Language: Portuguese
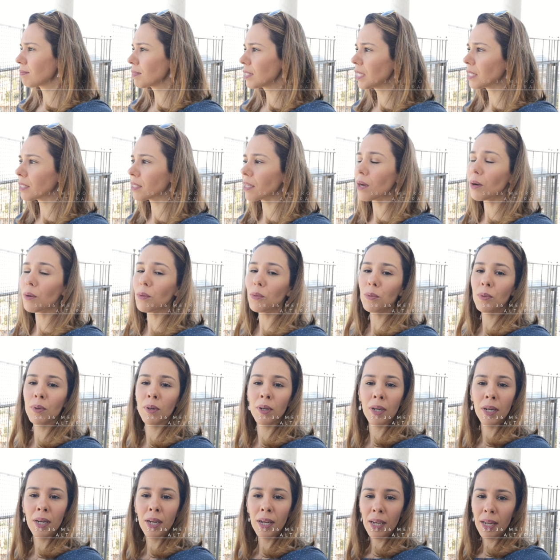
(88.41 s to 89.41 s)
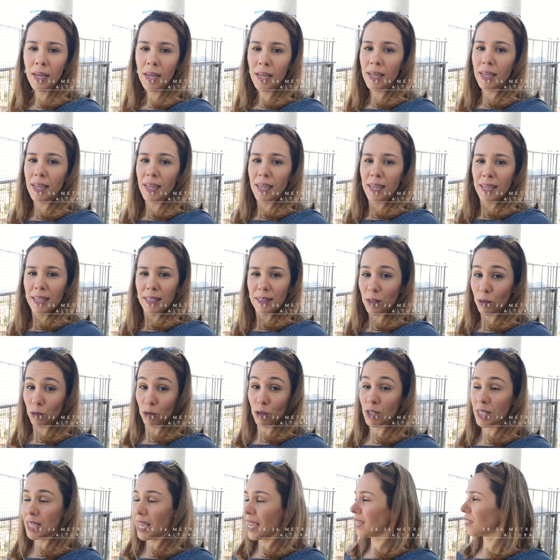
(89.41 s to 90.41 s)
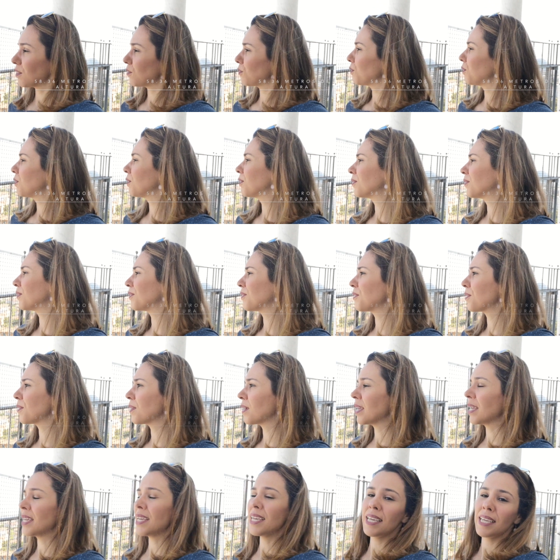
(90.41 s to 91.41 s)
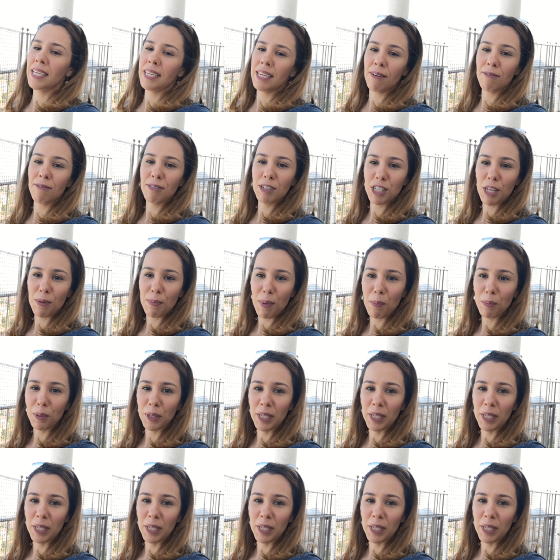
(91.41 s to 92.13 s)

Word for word: então deu tudo certo e a vista é bem